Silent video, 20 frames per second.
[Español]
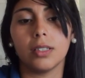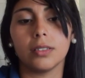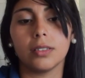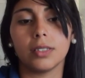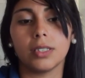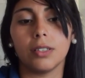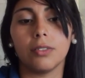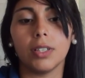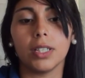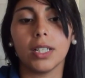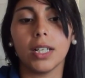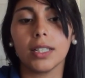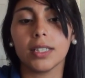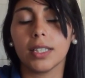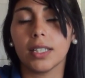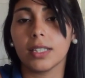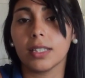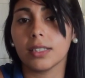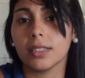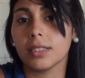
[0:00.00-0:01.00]
Si bien
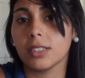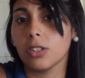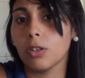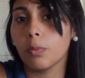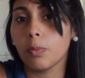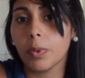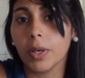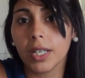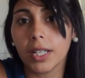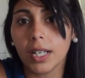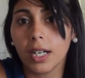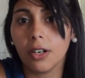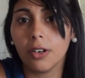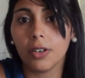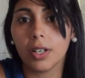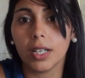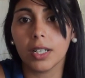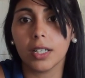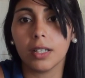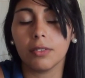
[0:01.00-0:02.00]
hasta se opera
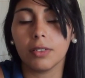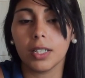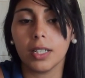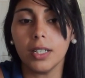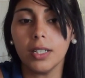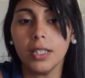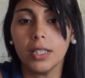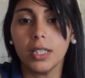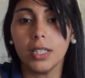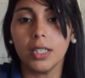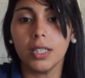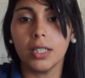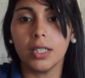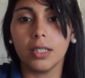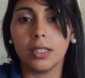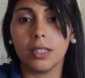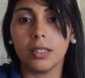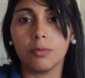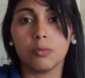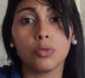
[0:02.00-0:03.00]
ahora en abril,
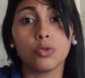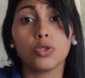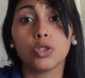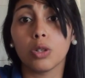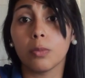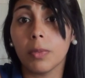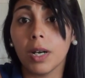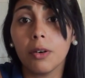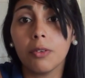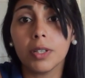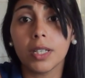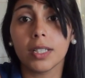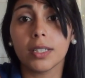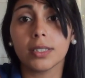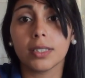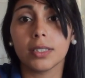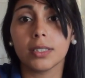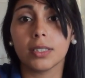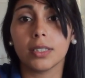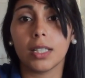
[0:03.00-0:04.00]
mucho más voy a
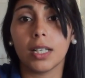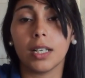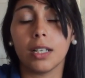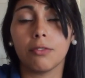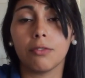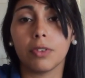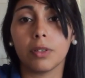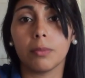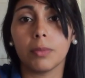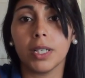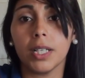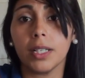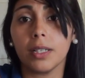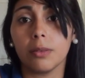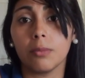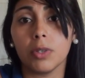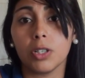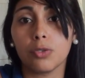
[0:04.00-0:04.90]
necesitar la enfermera que